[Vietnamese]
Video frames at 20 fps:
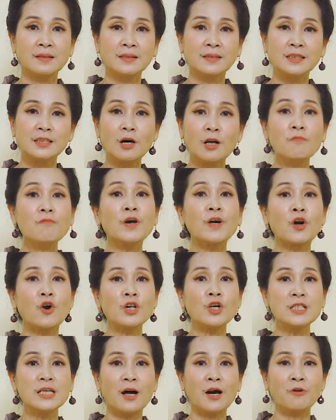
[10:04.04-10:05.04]
sống với
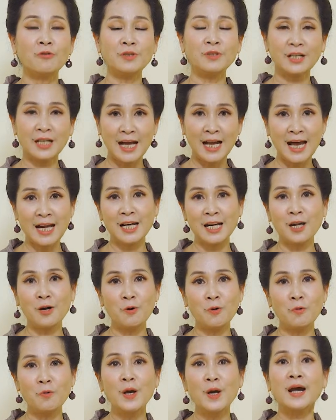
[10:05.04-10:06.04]
con cháu được càng
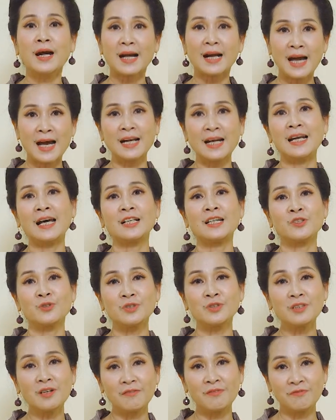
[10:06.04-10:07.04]
lâu, càng là
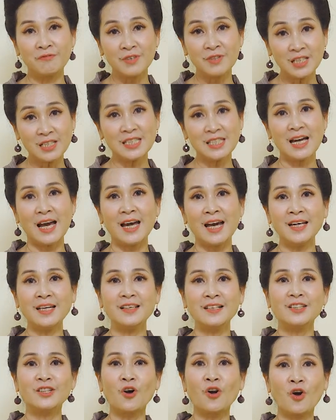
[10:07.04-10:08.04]
chỗ dựa vững chãi
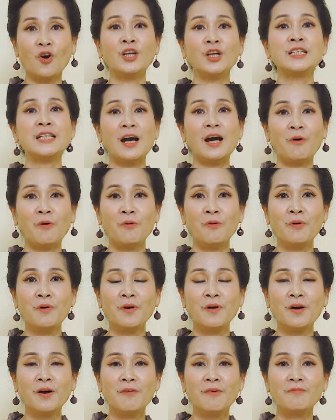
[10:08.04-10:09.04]
cho con cháu
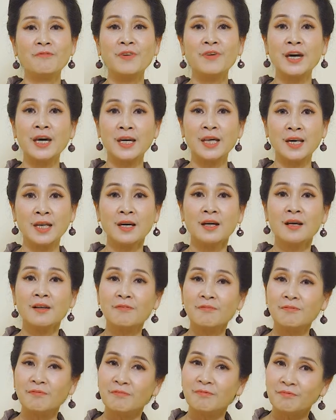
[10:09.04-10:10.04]
về
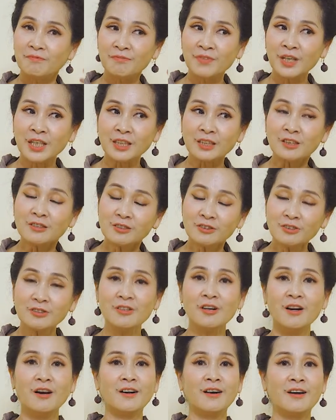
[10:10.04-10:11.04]
về tư
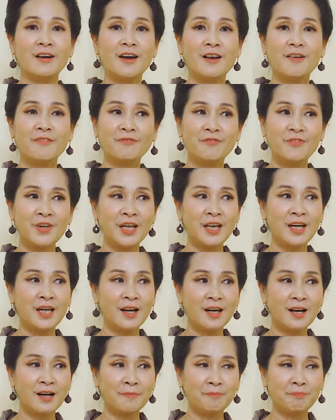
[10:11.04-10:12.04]
tưởng về
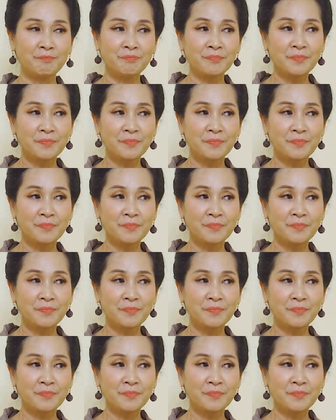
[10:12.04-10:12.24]
à,